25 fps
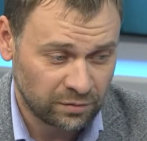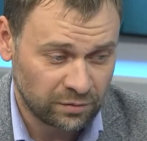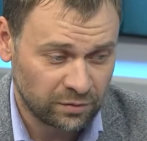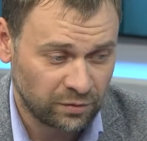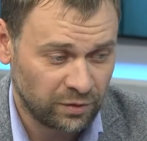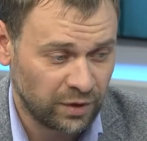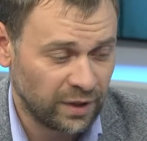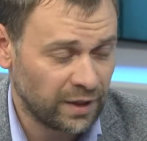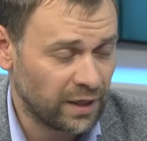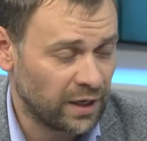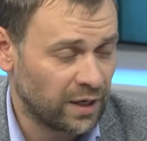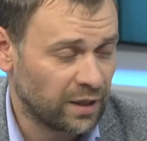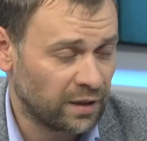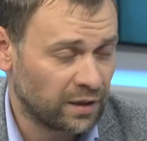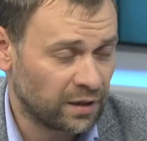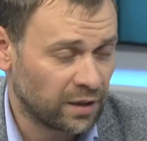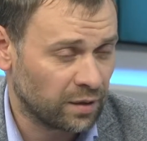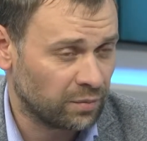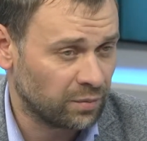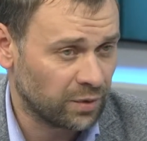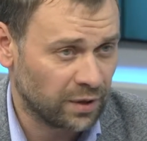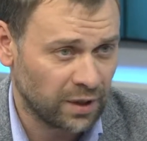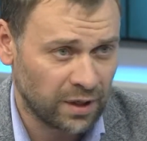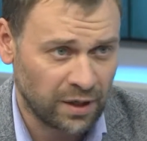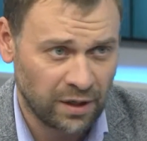влияет
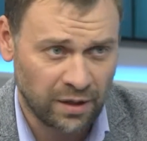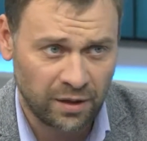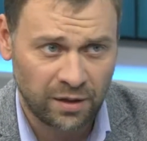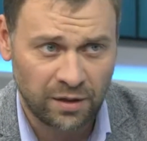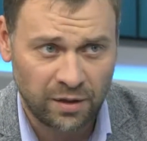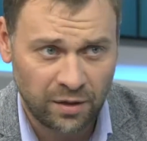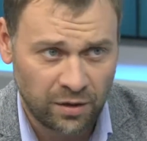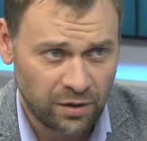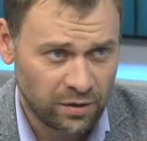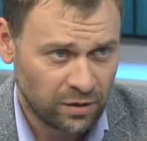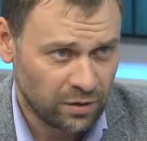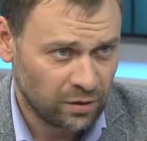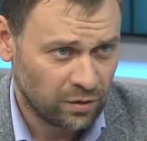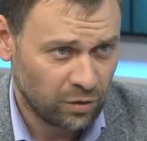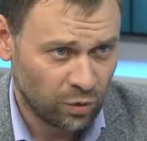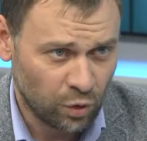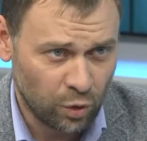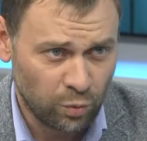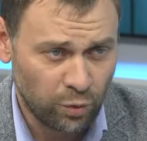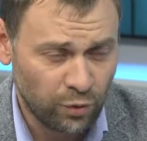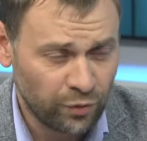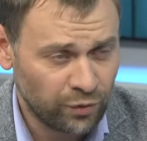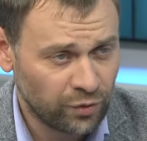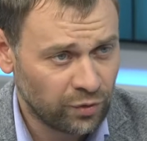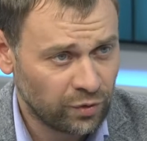там, на
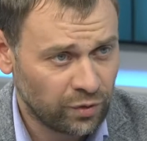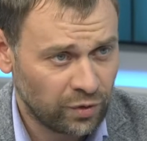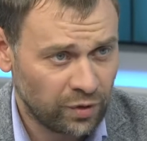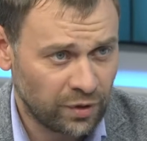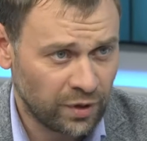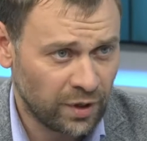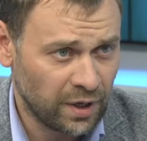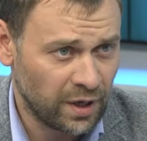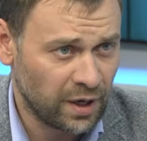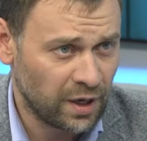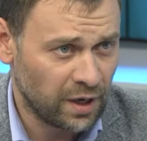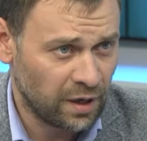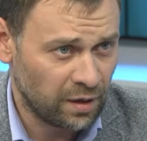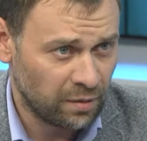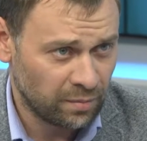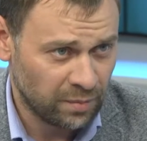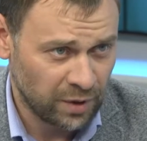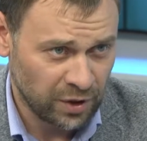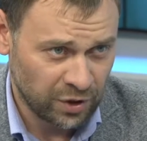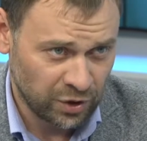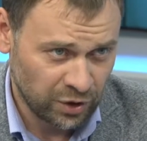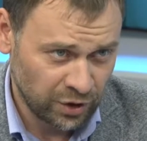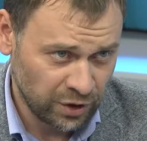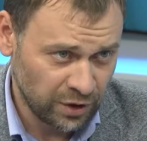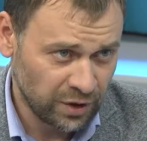обувь, на
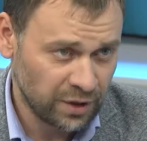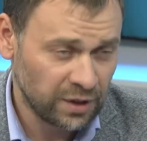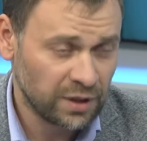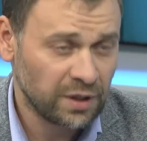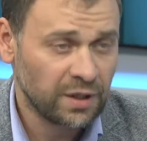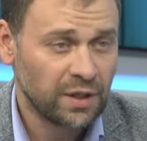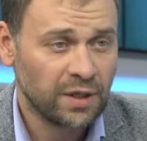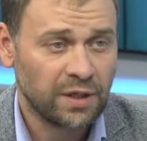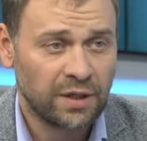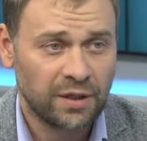машины,